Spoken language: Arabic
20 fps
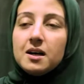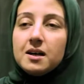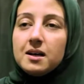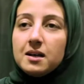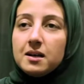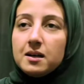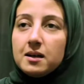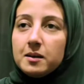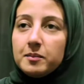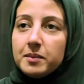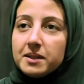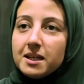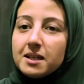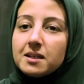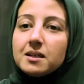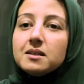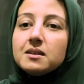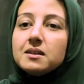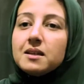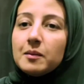آه،
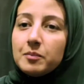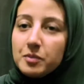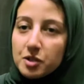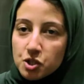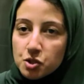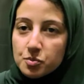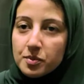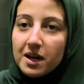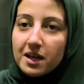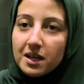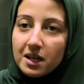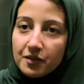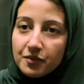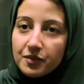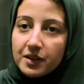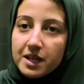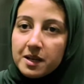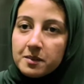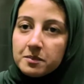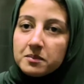بدانا ندبلج بقى
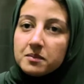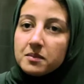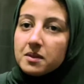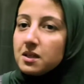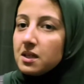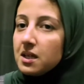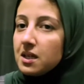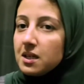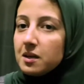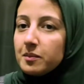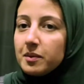الافلام اللي